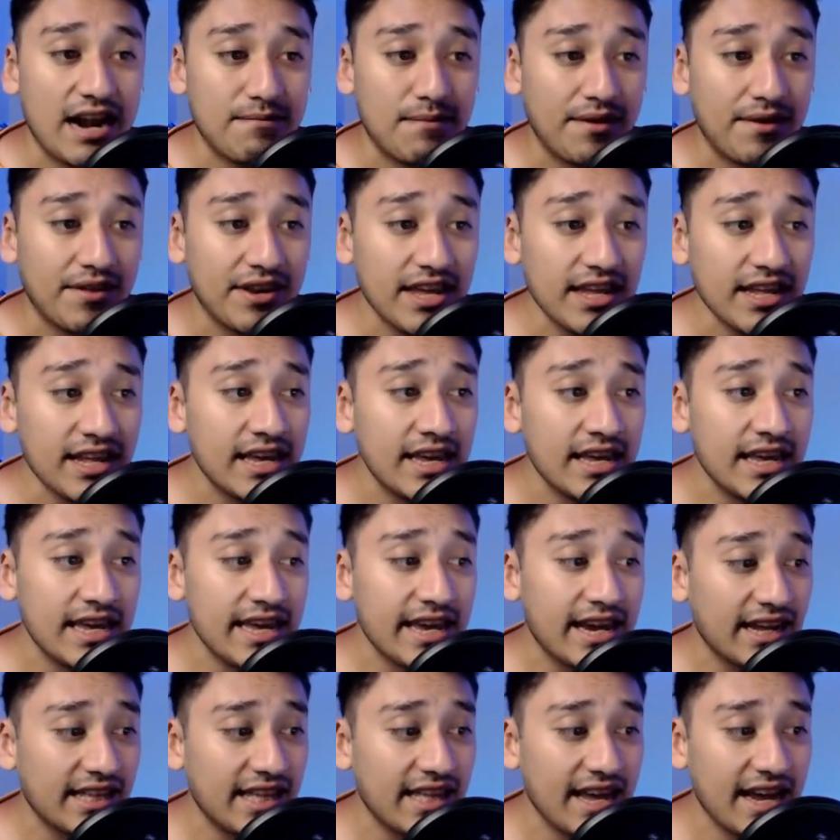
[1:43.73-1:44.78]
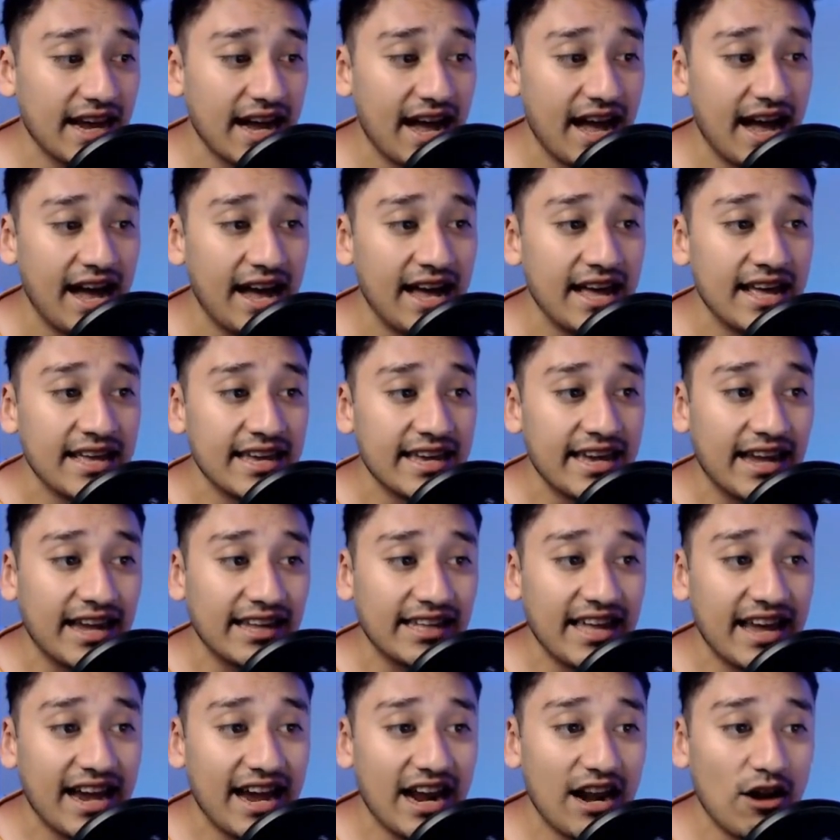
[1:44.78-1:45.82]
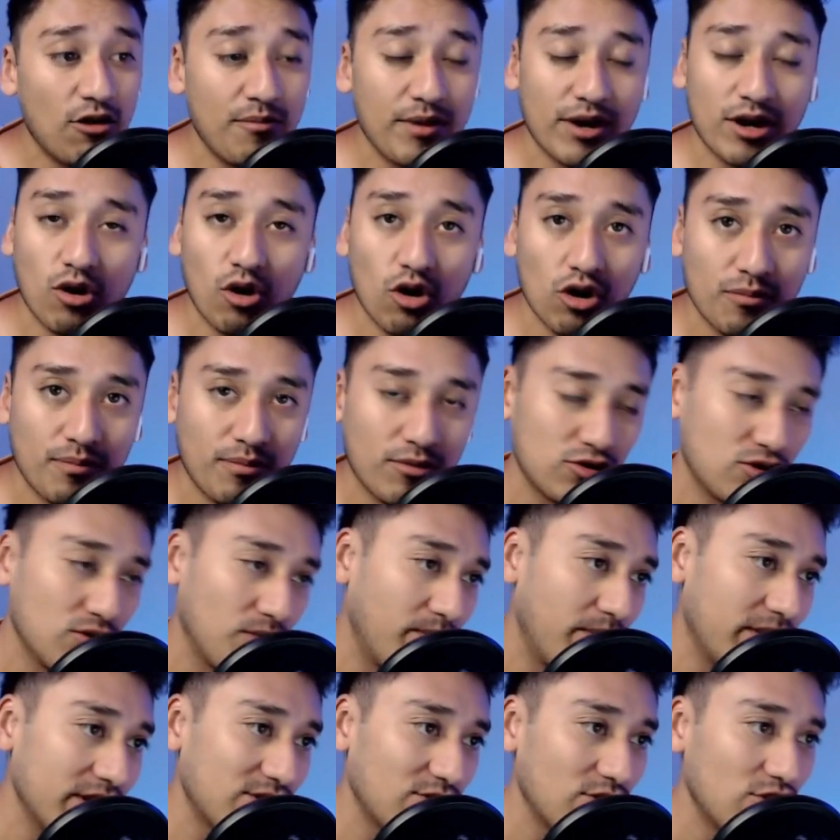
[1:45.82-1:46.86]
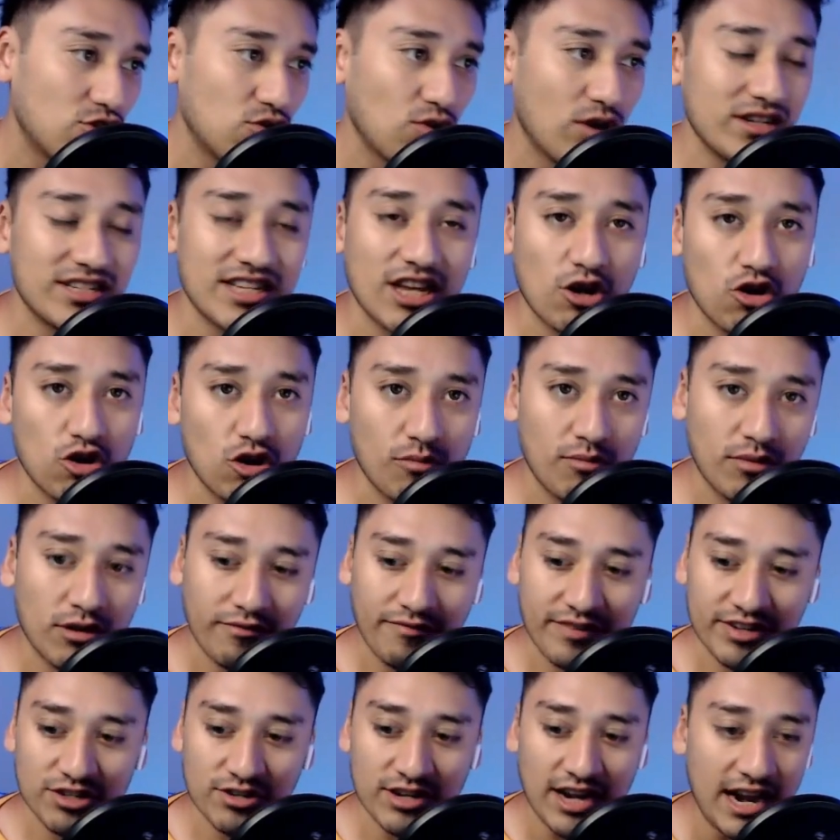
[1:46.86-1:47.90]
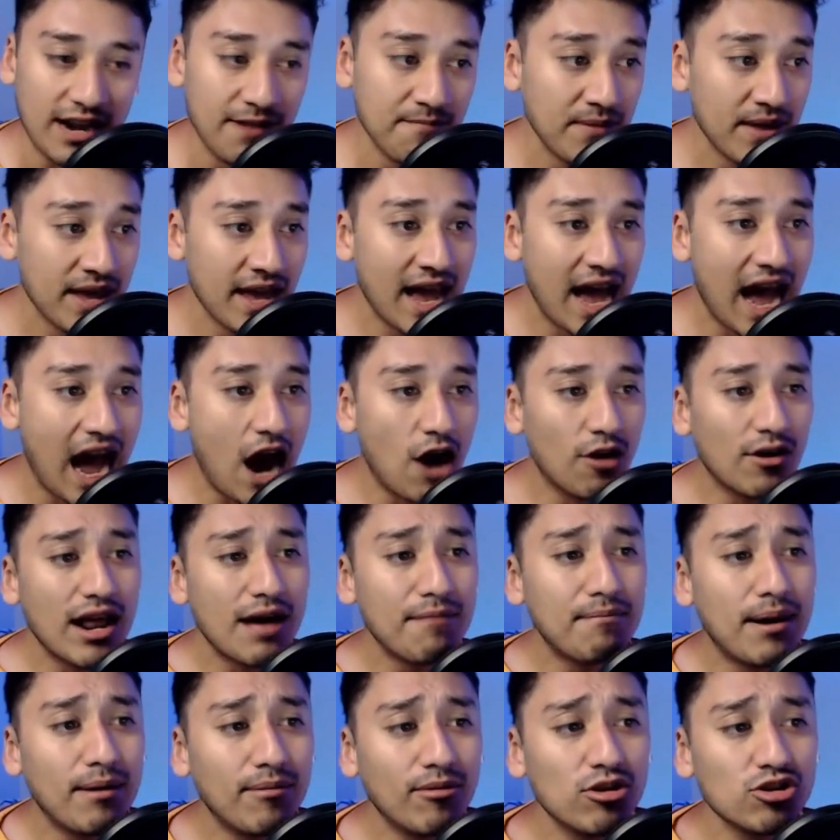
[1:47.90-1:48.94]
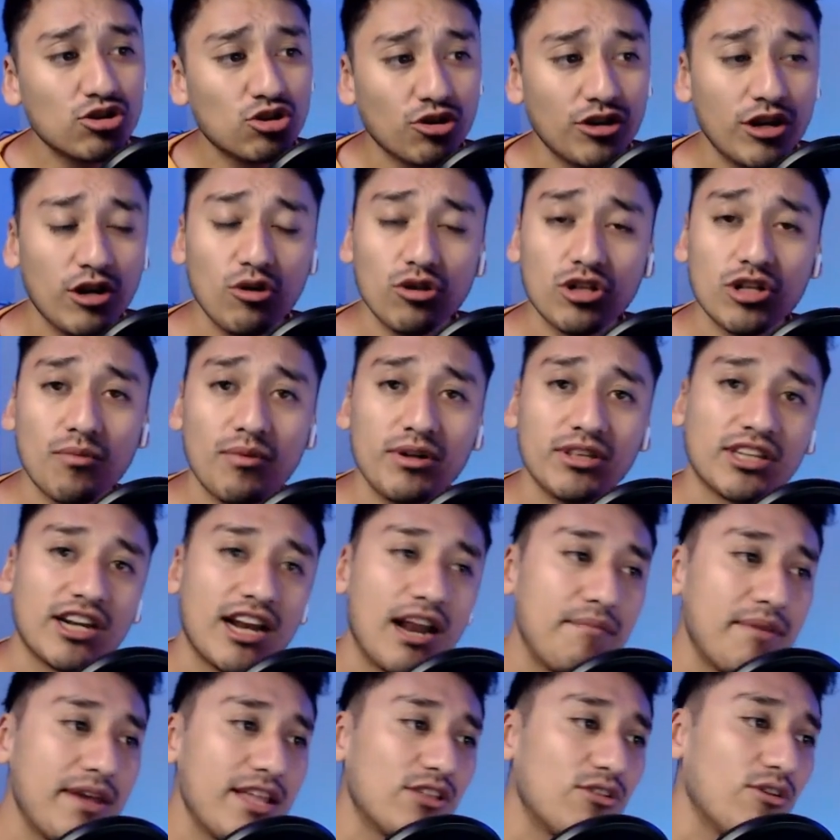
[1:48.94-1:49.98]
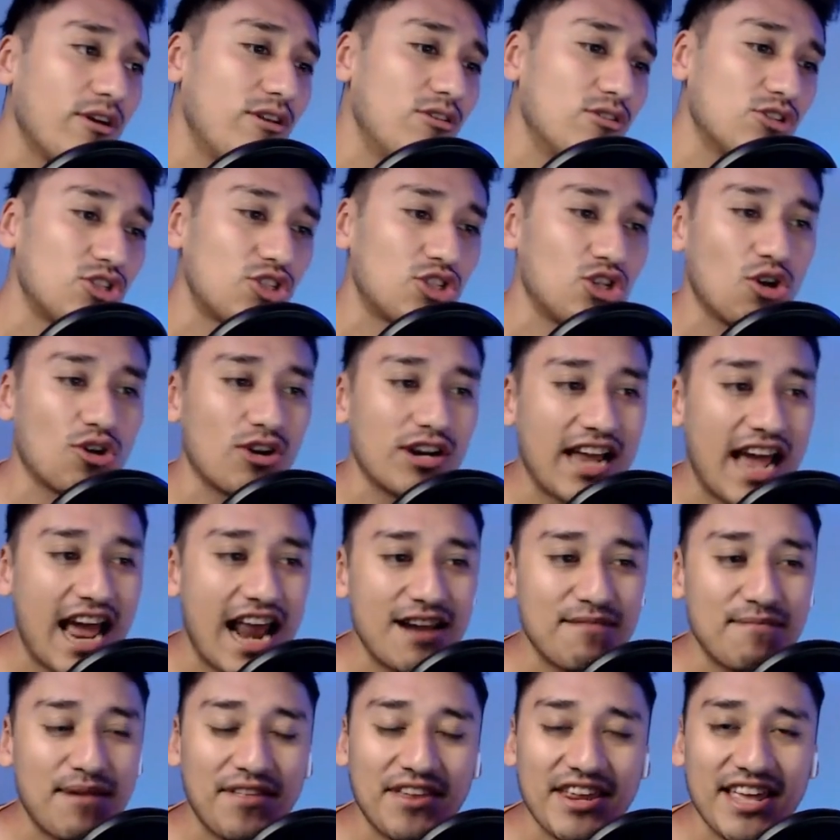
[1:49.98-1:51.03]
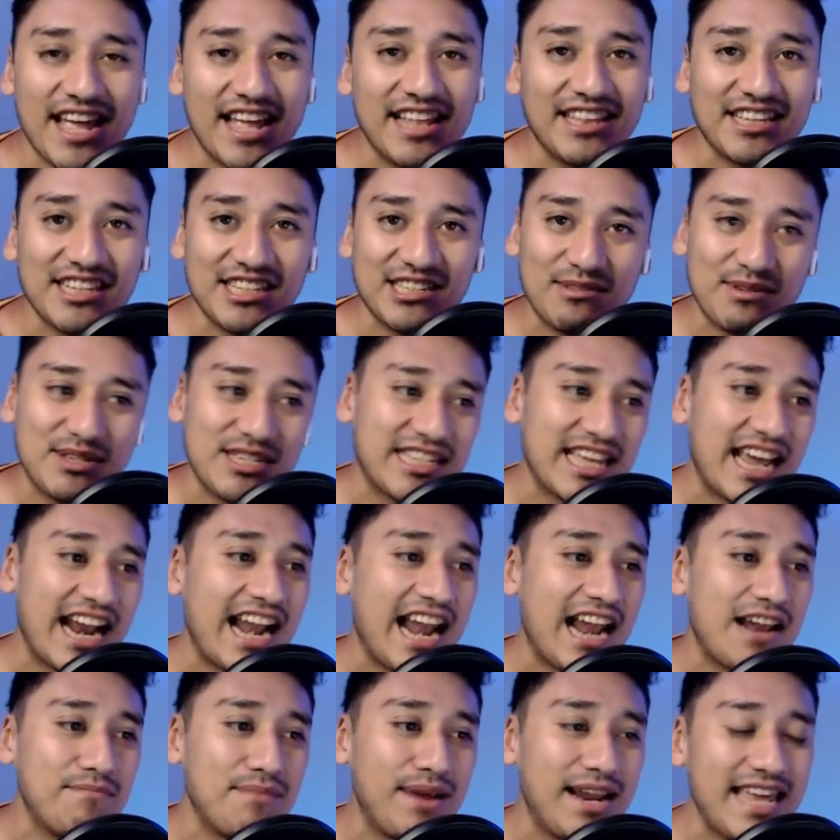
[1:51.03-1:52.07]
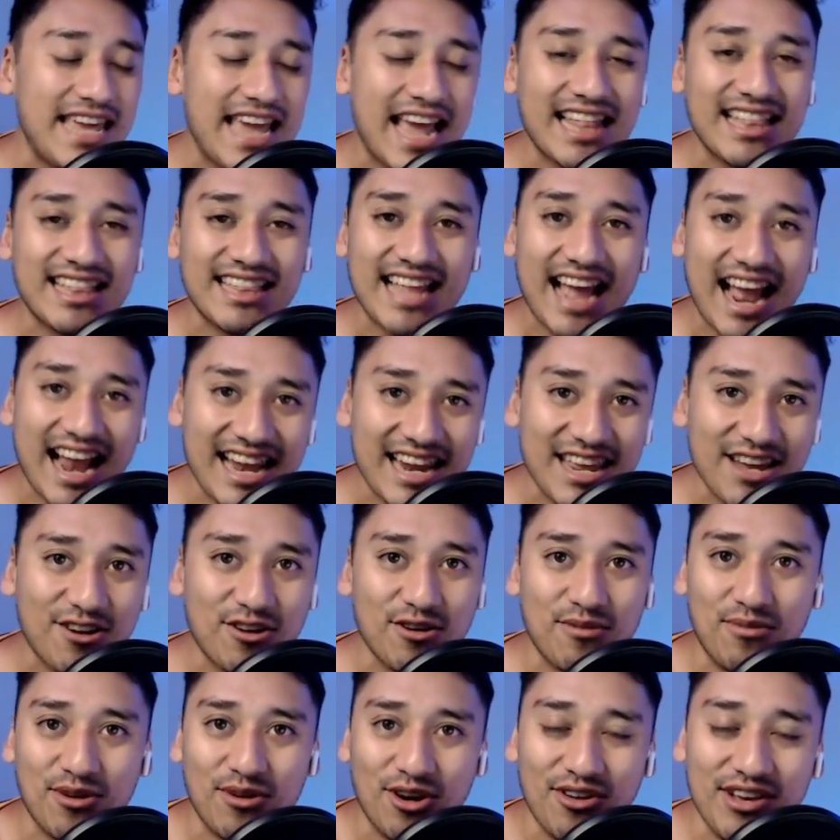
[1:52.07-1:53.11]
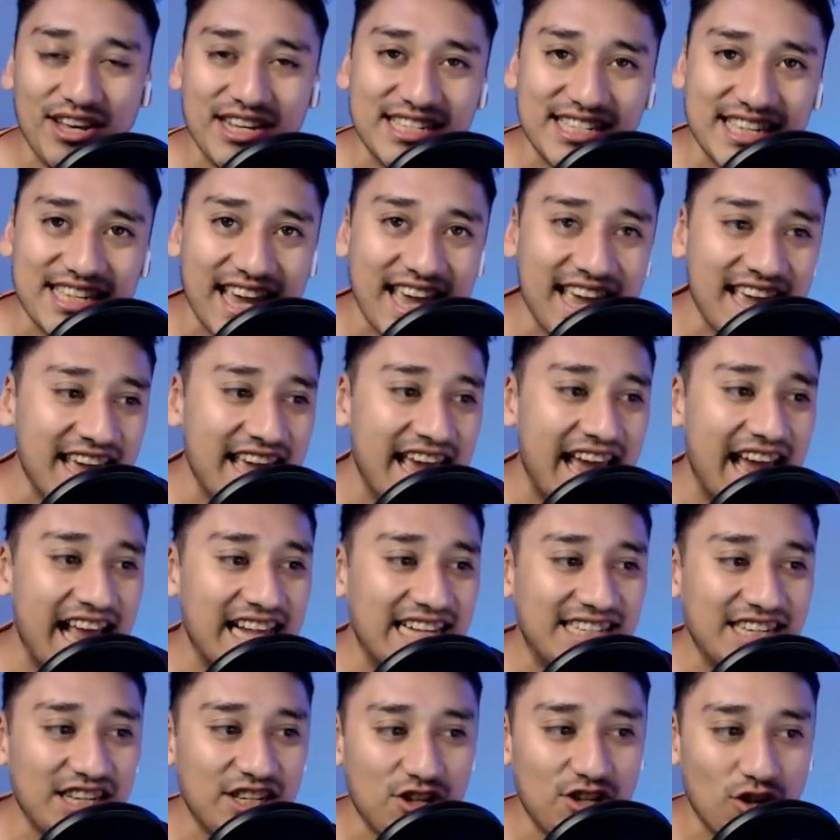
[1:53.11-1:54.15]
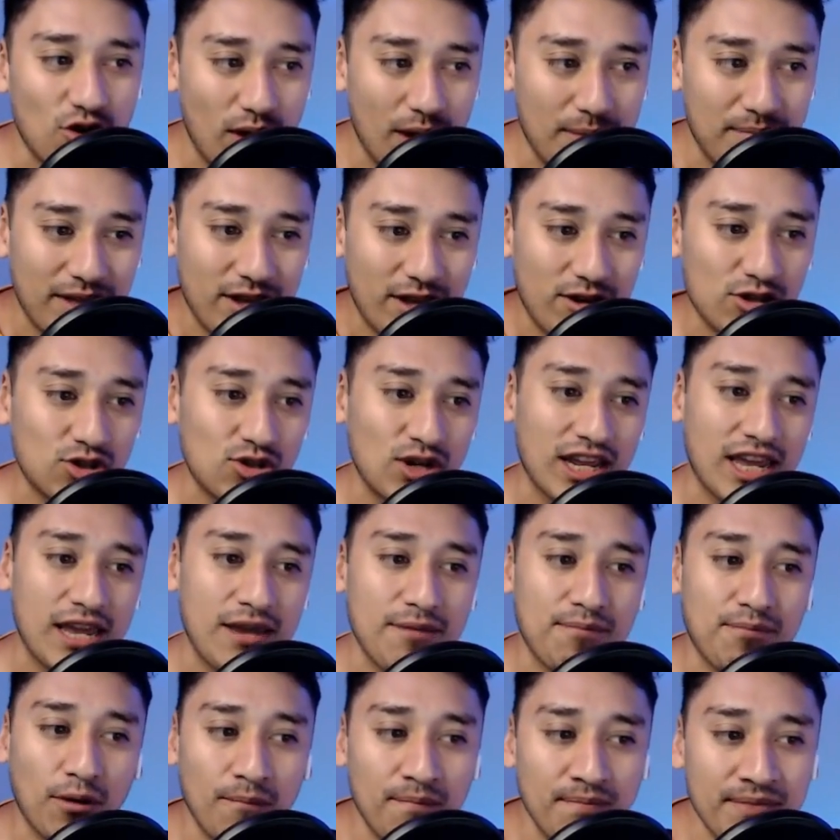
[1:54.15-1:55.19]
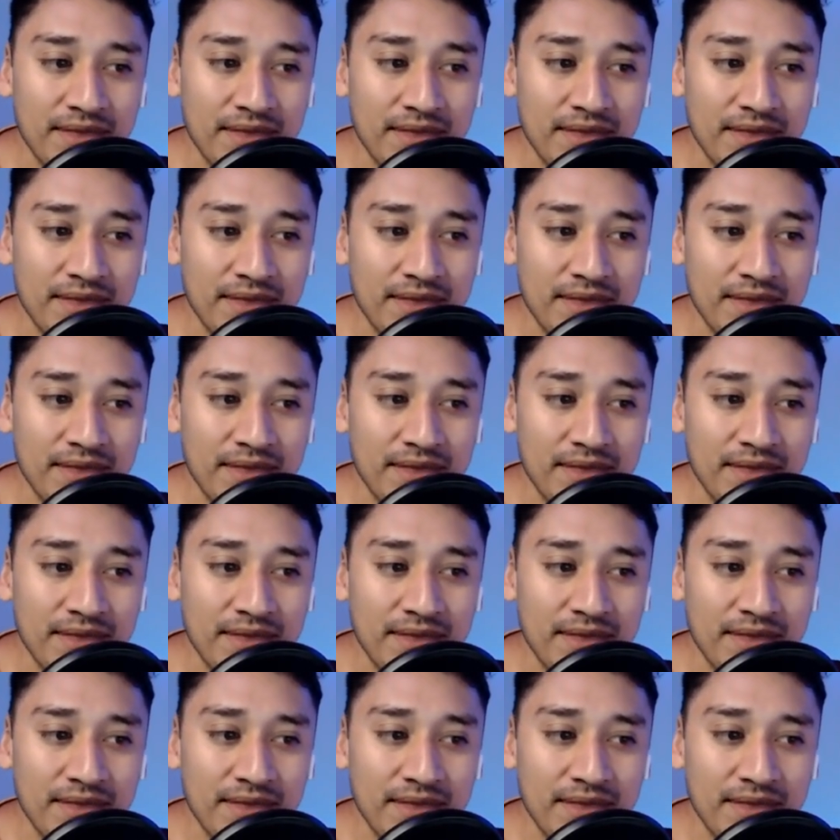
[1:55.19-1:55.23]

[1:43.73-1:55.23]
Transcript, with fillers: Madrid y que tenga y que tenga lo mejor, por supuesto, en su desarrollo profesional. Ahora vámonos con el último entrenamiento de nuestro Real Madrid antes de visitar a la Almería, tal y como lo dice el sitio web de nuestro equipo.